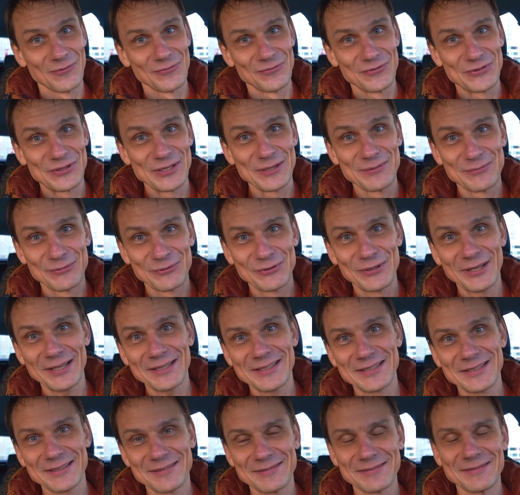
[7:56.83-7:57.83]
Всем
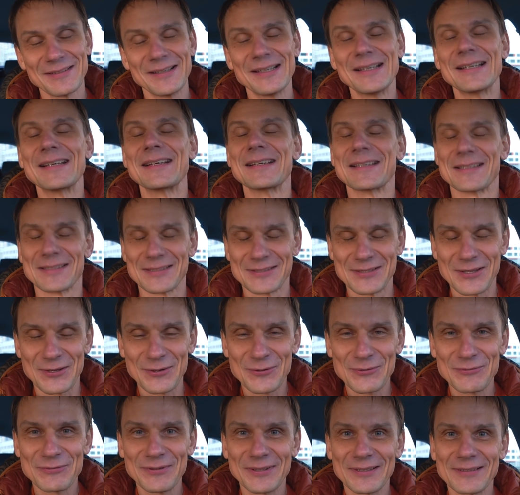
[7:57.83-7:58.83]
удачи,
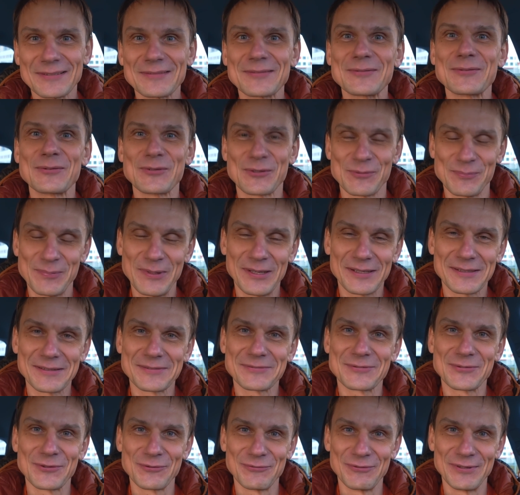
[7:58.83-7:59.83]
здоровья,
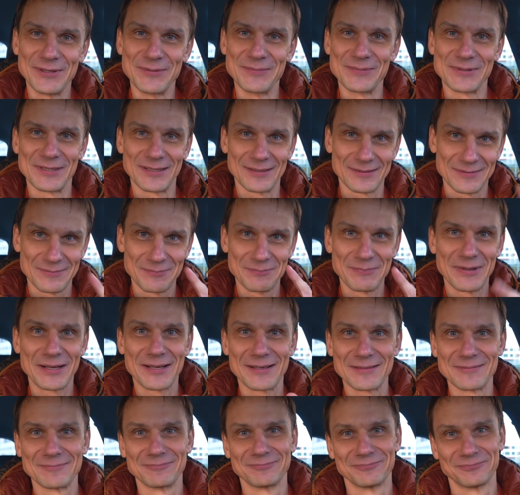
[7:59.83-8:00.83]
успехов. Увидимся.
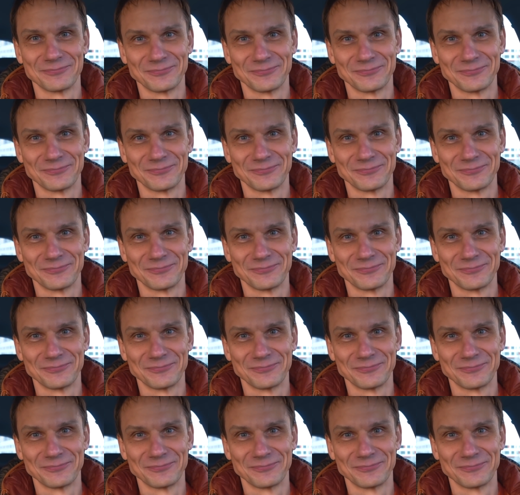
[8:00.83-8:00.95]
Пока.